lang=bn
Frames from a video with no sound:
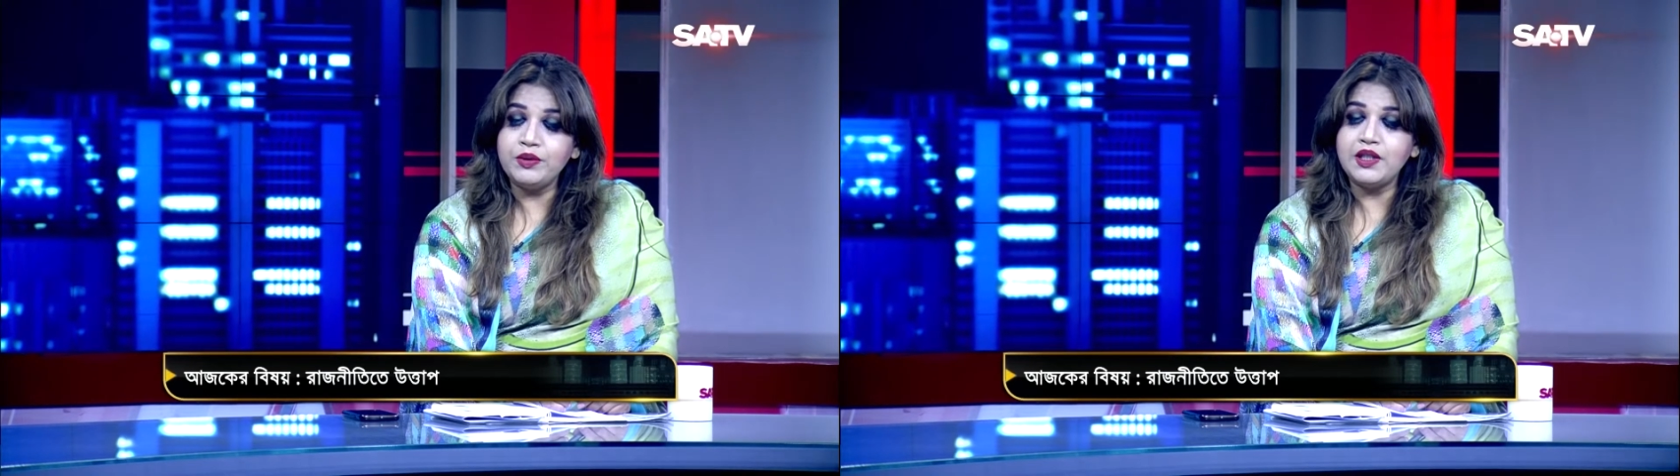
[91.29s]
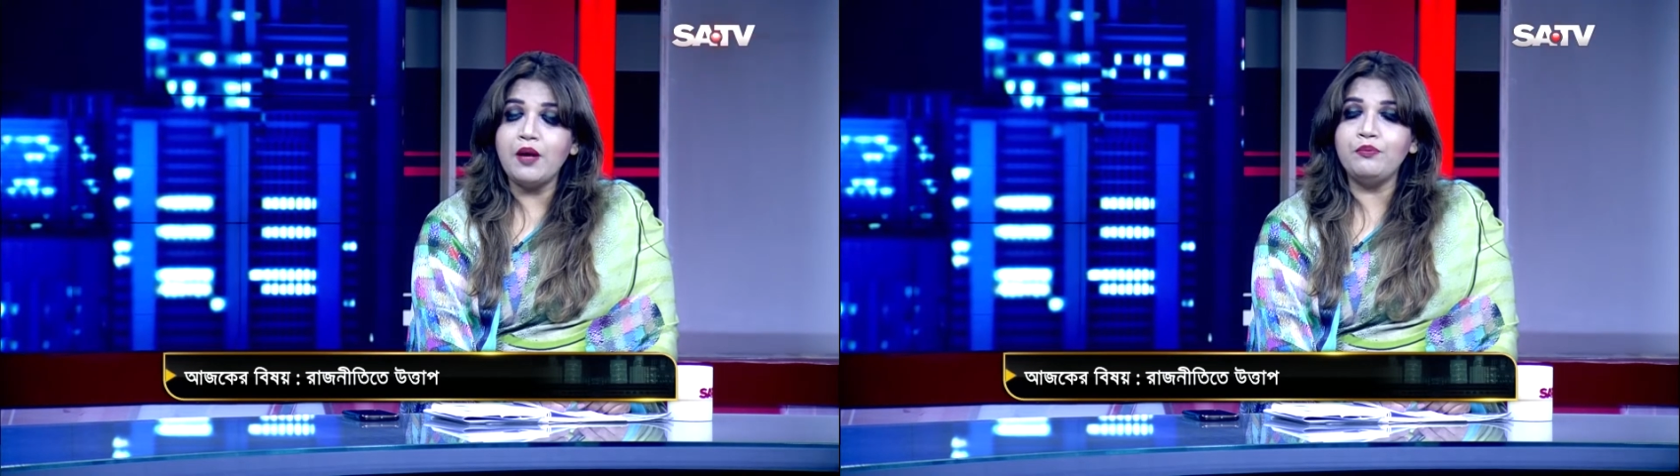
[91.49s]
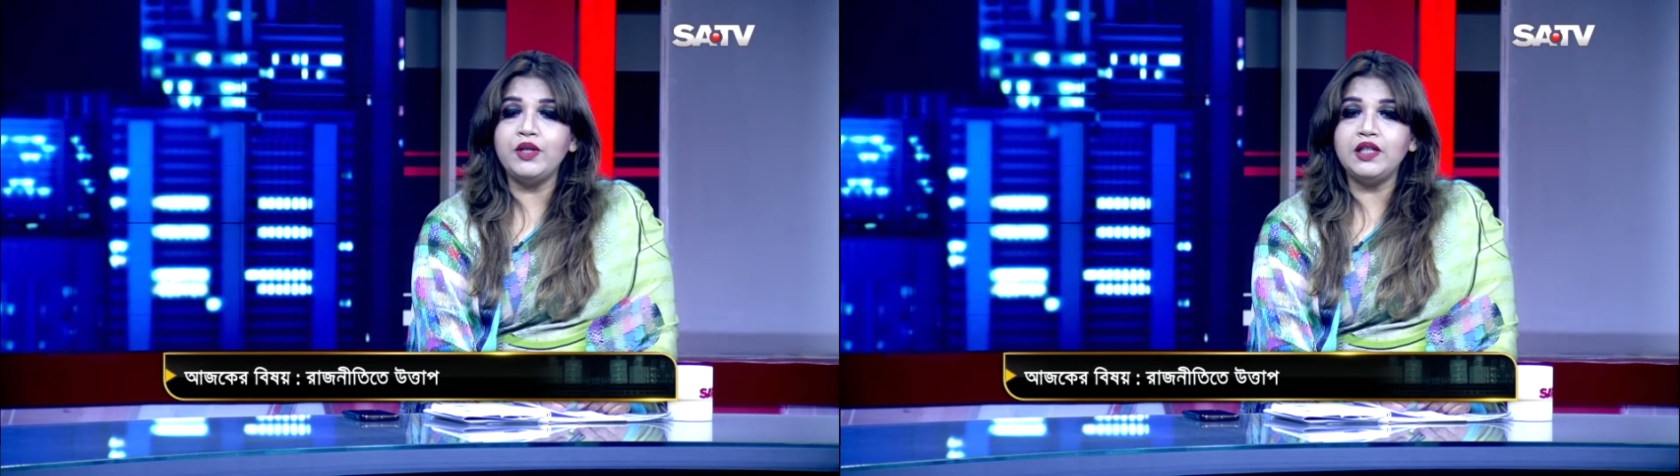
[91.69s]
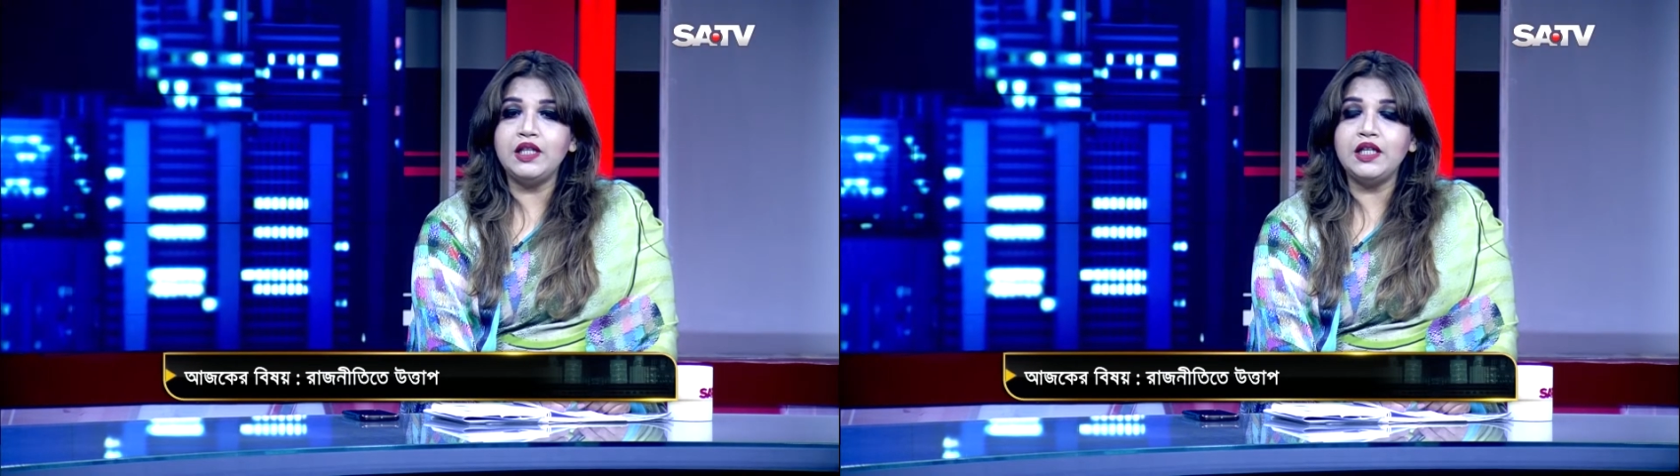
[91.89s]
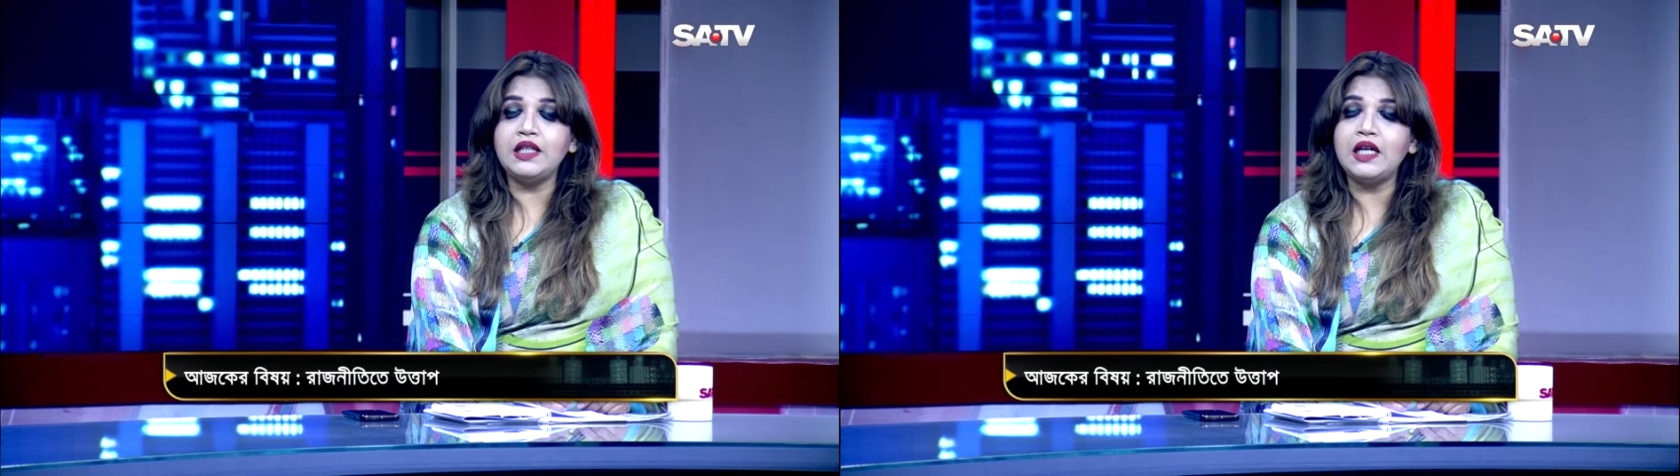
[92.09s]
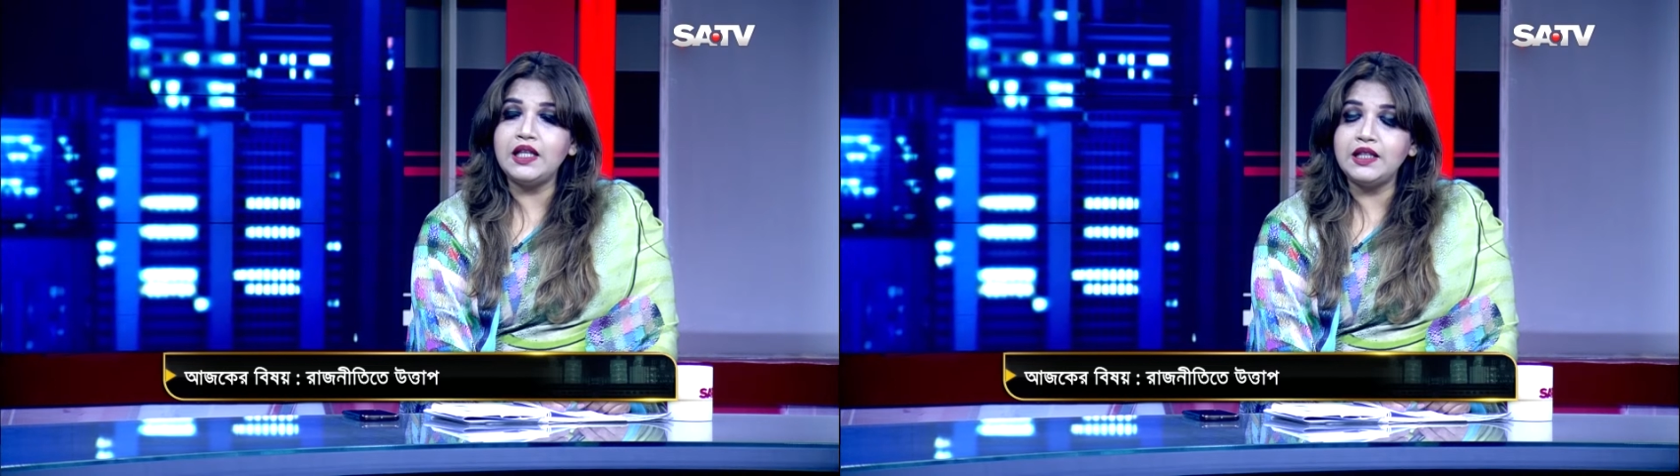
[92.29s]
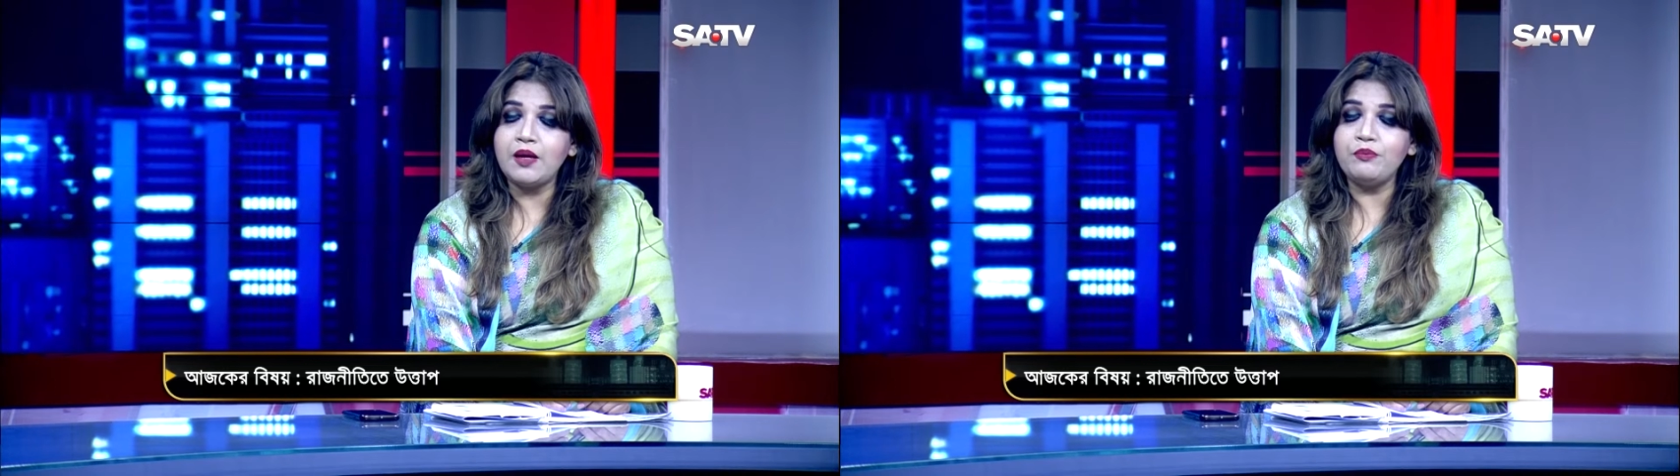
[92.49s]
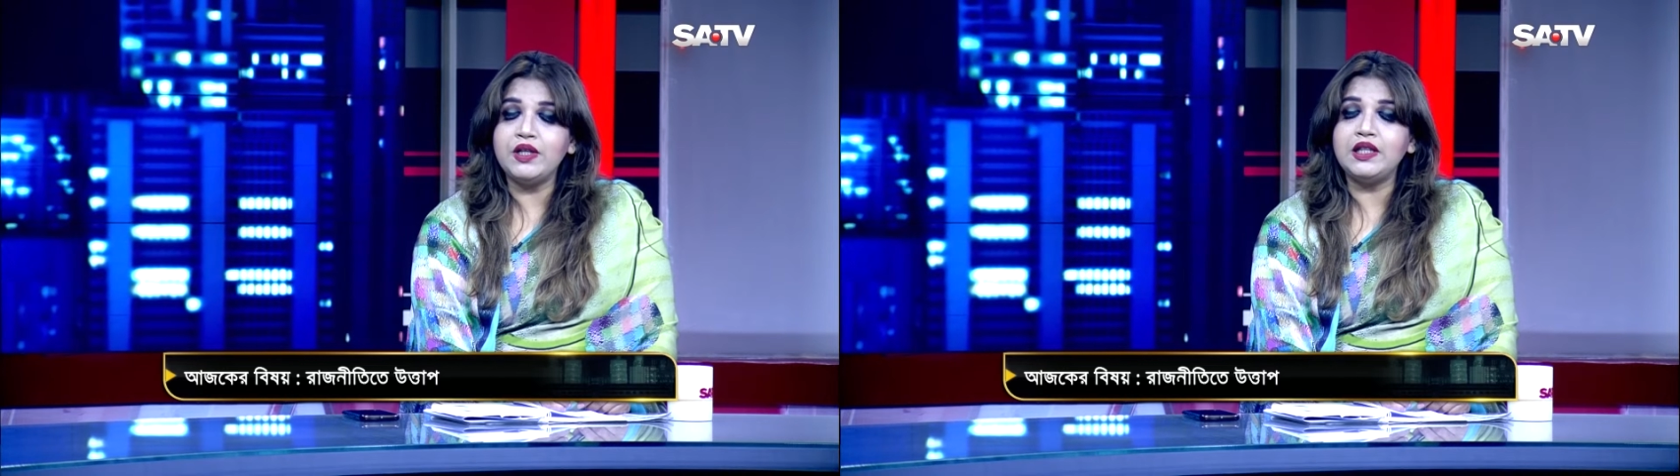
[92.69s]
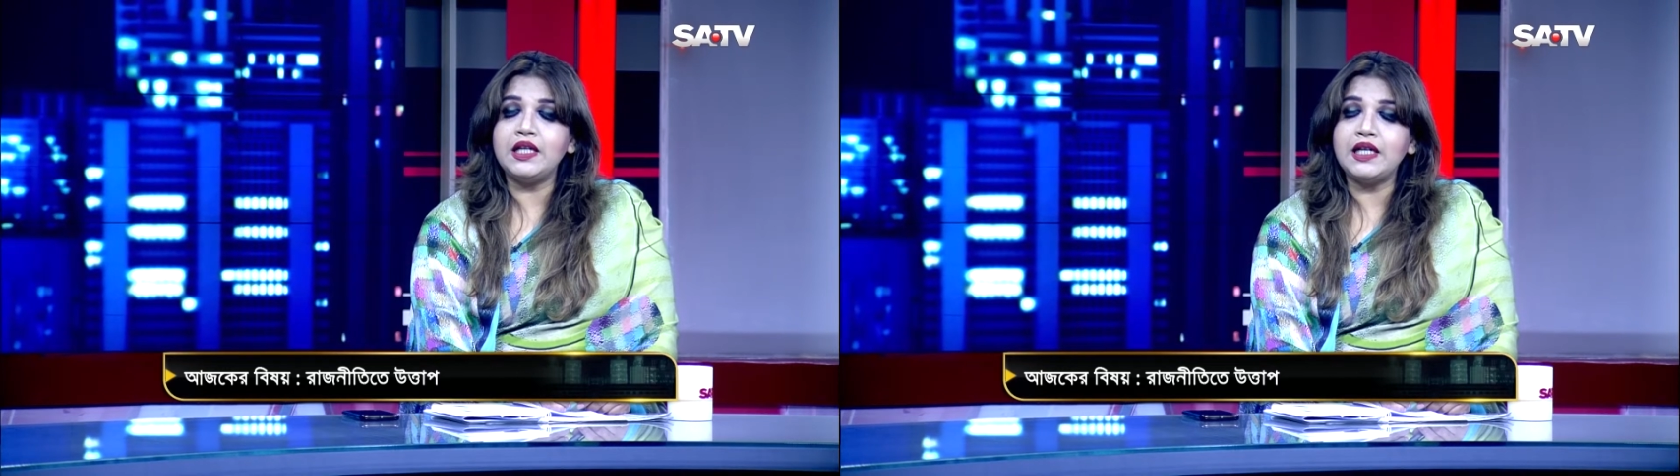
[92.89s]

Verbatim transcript: দাম বৃদ্ধি তেলের দাম বৃদ্ধি